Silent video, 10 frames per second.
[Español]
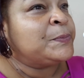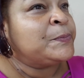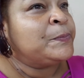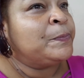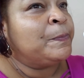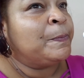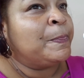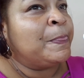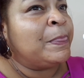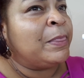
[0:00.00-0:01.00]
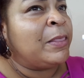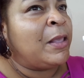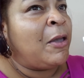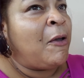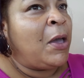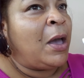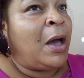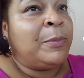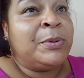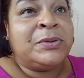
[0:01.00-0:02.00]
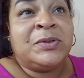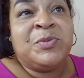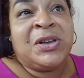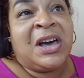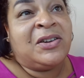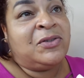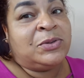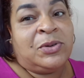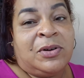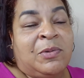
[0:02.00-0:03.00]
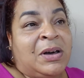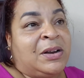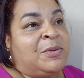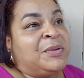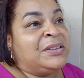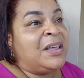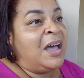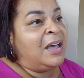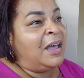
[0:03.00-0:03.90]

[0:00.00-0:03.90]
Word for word: Yo creo que son 26 dólares. Ay, pero eso es muy caro, yo eso ni lo voy a recomendar